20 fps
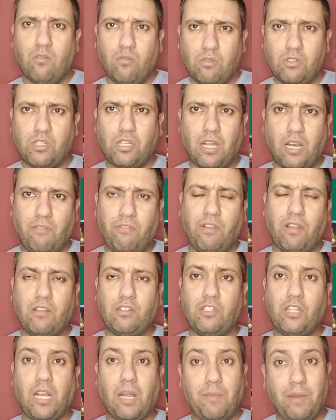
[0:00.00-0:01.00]
وان شاء الله
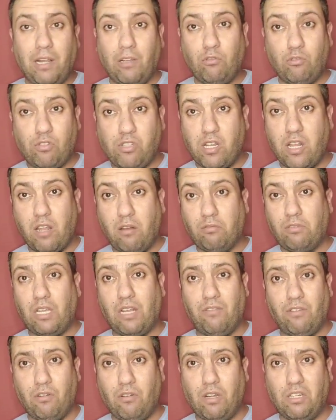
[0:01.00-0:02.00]
ان شاء الله ما نعادوش السيناريو
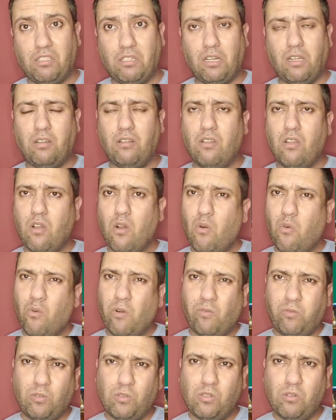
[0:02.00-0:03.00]
تاع 2010
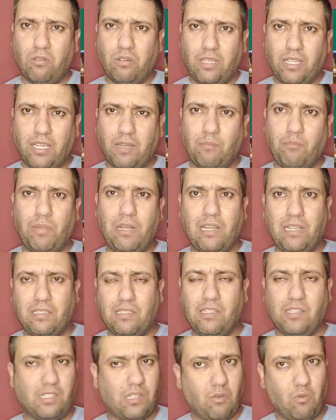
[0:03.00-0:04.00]
ونفوزوا عليهم
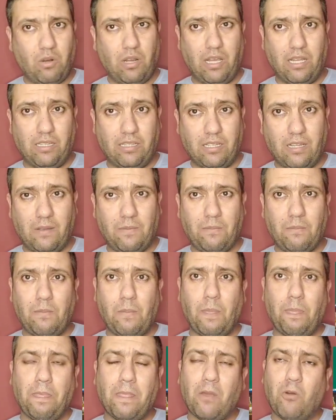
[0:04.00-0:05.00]
بالنتيجه والاداء
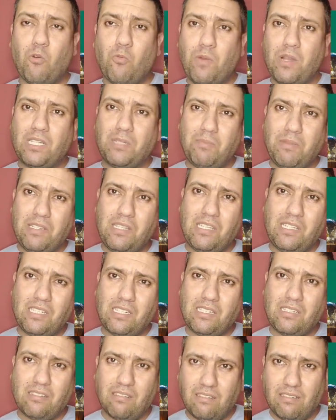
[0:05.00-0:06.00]
وباش ما
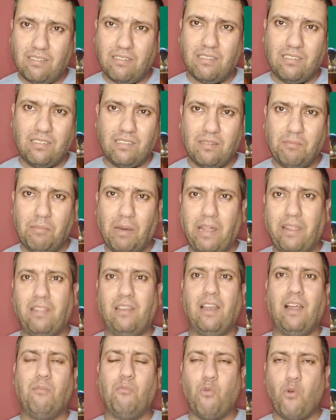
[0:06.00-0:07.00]
يزيدش آه، بعض
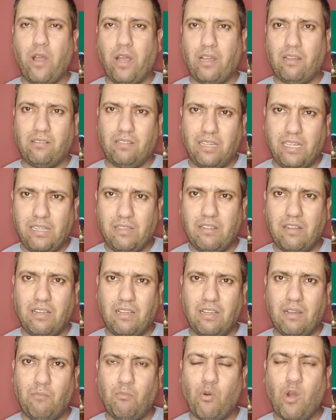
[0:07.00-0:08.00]
الابواق يعني
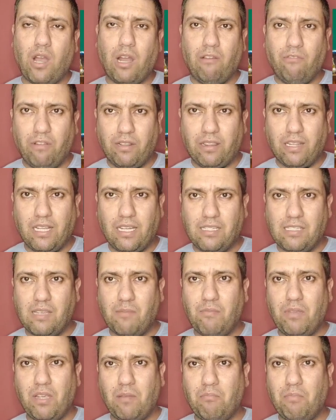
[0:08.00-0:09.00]
ابواق الفتنه انا
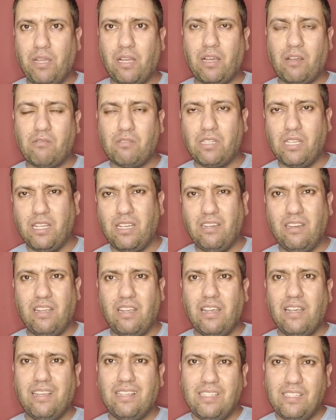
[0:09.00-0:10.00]
نسميهم بين قوسين
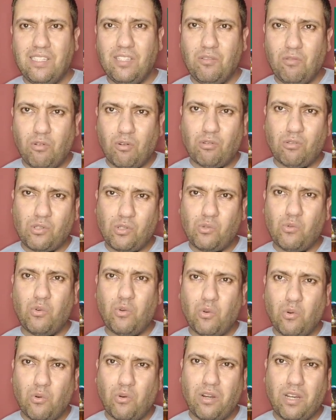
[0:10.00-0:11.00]
يزيدوا يخرجوا
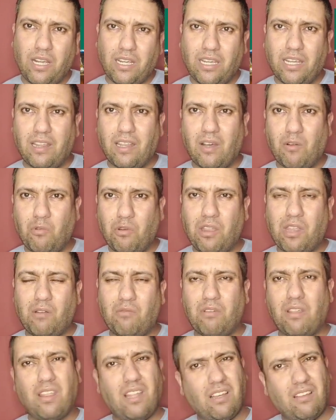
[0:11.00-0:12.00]
ويقولوا لنا كذا وكذا
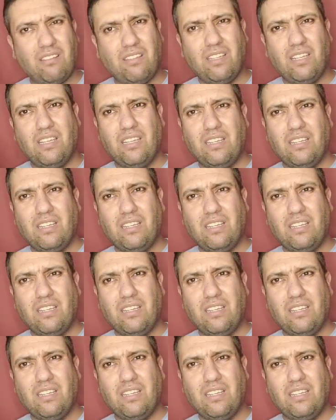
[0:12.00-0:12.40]
وكذا